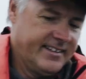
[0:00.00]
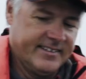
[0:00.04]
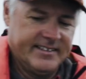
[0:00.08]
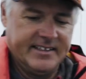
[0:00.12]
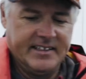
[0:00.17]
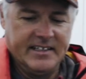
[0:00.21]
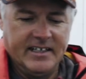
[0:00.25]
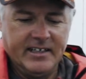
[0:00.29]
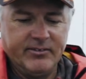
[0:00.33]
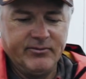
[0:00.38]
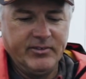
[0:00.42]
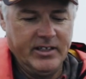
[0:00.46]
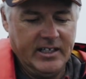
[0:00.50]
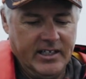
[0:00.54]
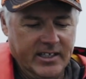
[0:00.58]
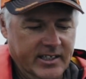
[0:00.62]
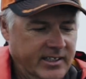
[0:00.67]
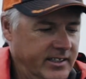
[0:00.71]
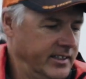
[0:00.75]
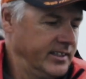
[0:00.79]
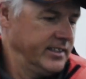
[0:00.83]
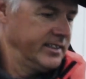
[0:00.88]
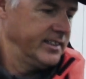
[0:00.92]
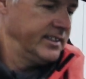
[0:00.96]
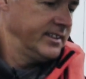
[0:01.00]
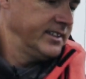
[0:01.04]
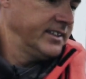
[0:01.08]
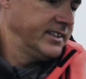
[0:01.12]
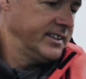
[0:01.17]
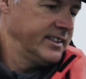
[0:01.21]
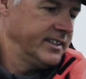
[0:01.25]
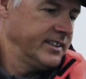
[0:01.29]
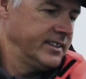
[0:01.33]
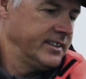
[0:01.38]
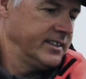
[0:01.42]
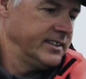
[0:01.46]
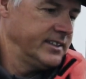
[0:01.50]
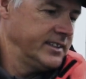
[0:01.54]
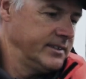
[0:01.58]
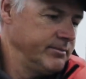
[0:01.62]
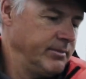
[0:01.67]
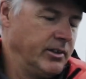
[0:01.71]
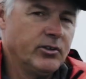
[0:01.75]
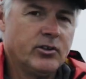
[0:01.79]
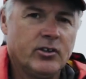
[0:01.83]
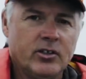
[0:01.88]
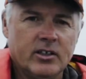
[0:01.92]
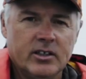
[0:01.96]
Den haben wir.
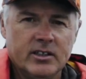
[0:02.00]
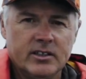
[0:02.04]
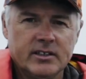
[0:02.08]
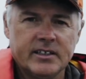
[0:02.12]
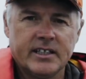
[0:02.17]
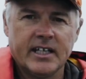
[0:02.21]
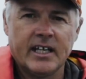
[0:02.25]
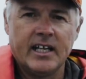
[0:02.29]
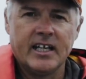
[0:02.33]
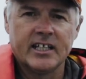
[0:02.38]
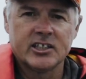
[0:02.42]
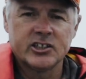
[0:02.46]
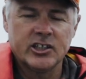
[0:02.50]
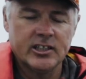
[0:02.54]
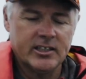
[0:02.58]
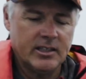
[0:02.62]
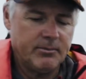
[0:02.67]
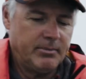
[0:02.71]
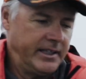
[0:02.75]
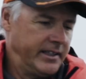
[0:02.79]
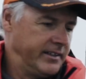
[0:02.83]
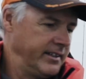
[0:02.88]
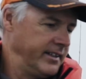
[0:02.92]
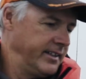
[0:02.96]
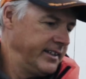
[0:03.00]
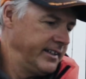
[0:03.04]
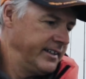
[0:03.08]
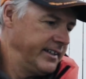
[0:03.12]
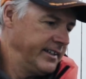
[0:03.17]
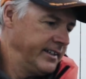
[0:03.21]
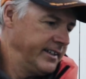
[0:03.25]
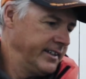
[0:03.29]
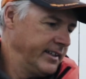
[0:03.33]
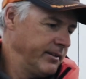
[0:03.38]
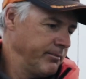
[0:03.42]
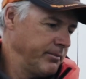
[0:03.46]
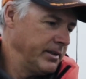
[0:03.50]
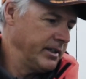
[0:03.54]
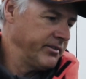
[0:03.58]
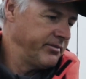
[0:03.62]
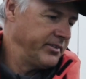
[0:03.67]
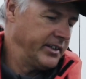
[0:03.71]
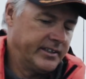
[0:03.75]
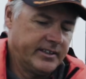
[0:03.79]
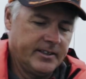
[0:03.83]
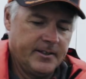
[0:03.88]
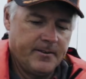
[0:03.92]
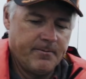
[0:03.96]
Immer noch ein Griller Shutterbait.
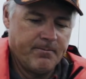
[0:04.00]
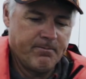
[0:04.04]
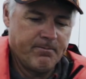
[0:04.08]
Perfekt.